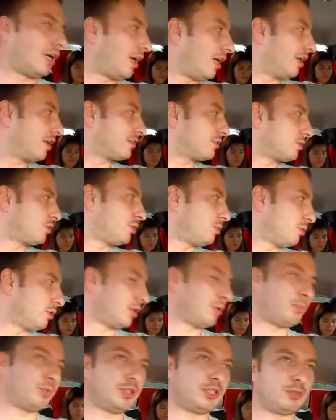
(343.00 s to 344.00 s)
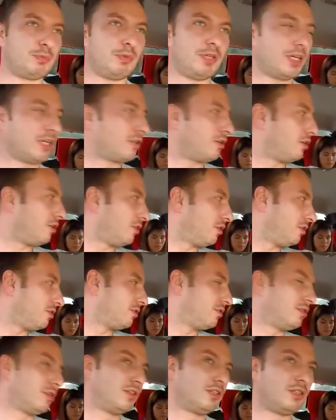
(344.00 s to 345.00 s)
Aleks usiłuje pić mleko,
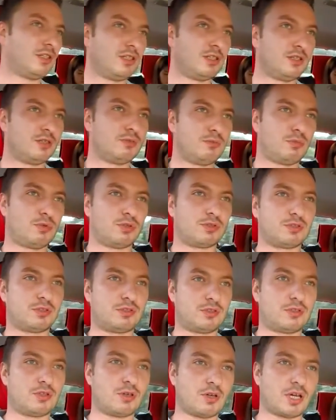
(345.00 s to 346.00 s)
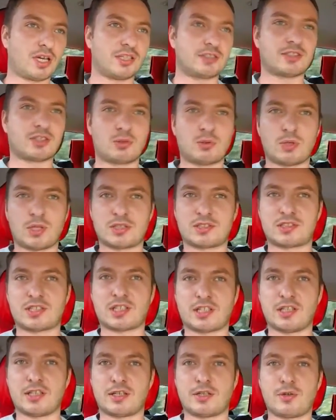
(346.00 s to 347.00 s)
bo droga jest akurat z
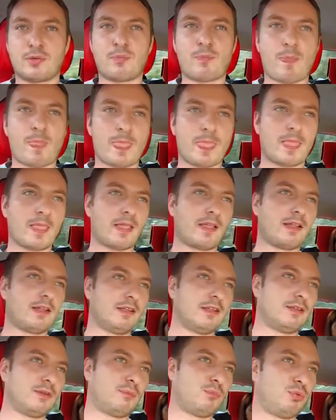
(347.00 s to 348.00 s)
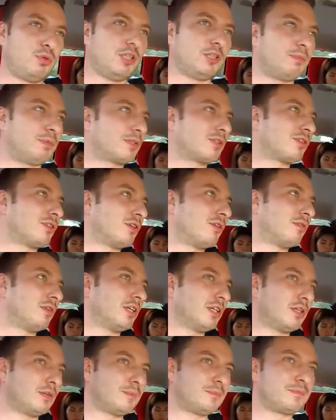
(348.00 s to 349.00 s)
takich płyt
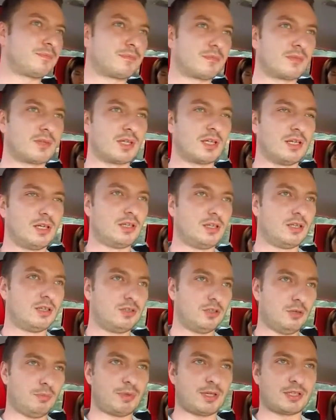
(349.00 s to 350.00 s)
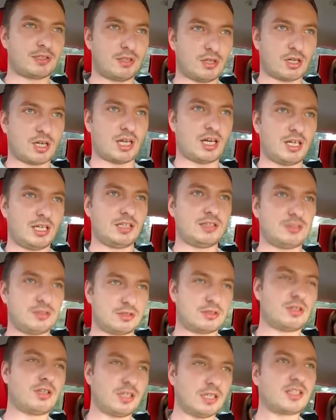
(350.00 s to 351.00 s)
betonowych. Dobra droga, ale no
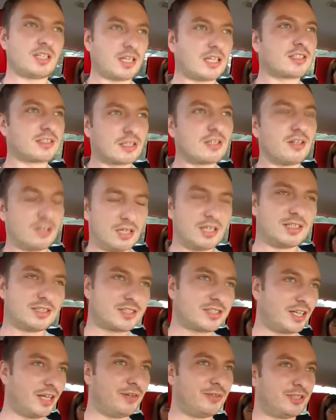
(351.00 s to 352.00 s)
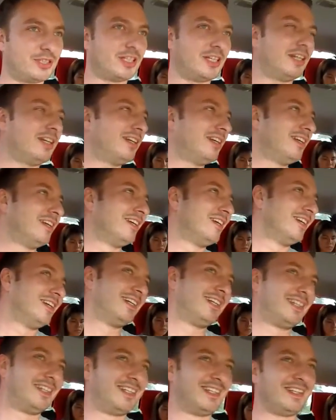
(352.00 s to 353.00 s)
trochę tak, trochę trzęsie.
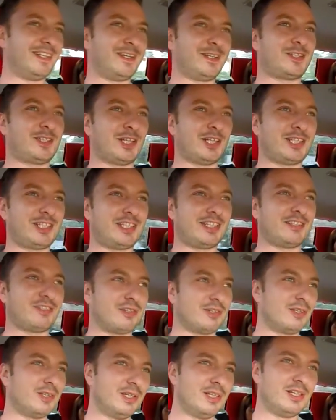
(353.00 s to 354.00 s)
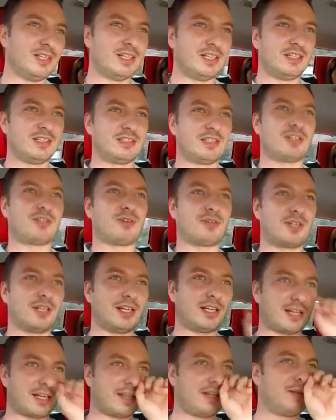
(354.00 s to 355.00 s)
Na szczęście to tylko
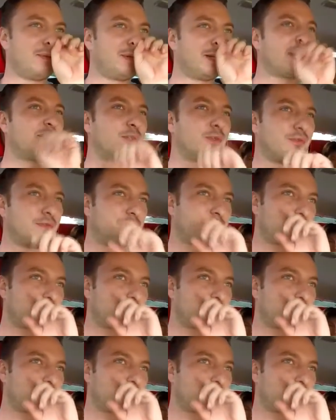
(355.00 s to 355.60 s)
kilka kilometrów